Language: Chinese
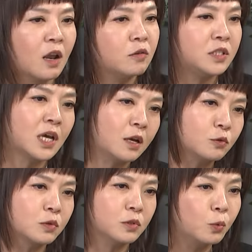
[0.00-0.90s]
行，然后你再来
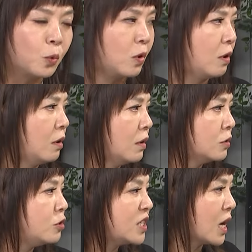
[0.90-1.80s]
说是我
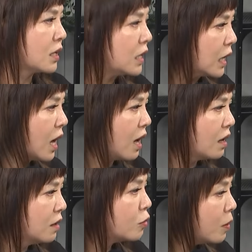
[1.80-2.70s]
去抢的银行，
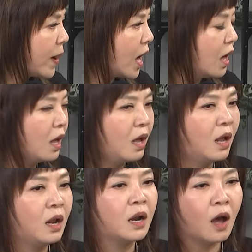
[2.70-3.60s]
对吧？
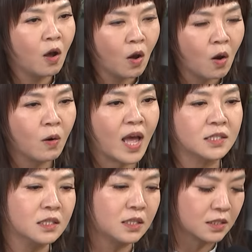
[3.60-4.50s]
然后后来
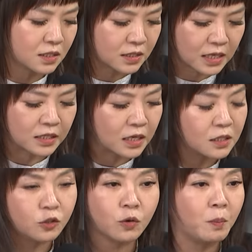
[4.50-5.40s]
这件整件
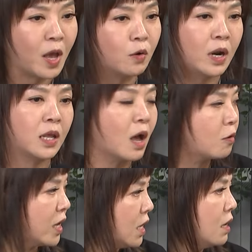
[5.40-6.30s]
事情就没有人
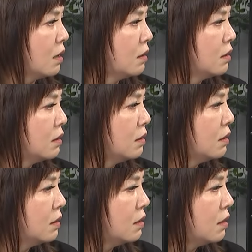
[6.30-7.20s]
要理，
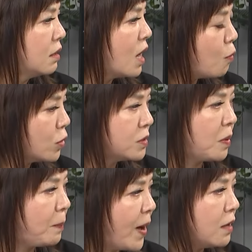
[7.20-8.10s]
那我怎
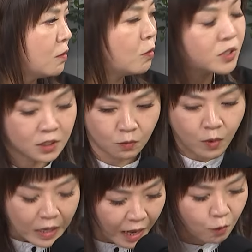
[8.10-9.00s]
么办？我请
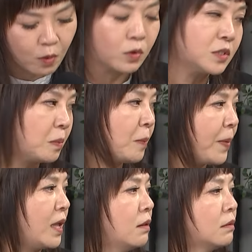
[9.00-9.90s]
问两位，我怎么
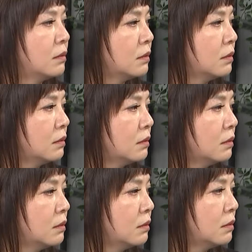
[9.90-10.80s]
办？
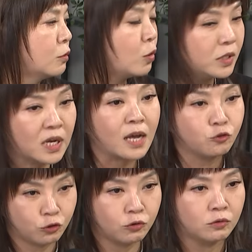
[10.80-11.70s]
吞下
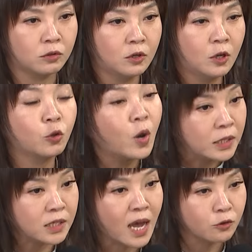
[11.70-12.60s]
去，所以
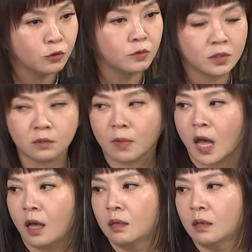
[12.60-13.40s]
吞下去是吗？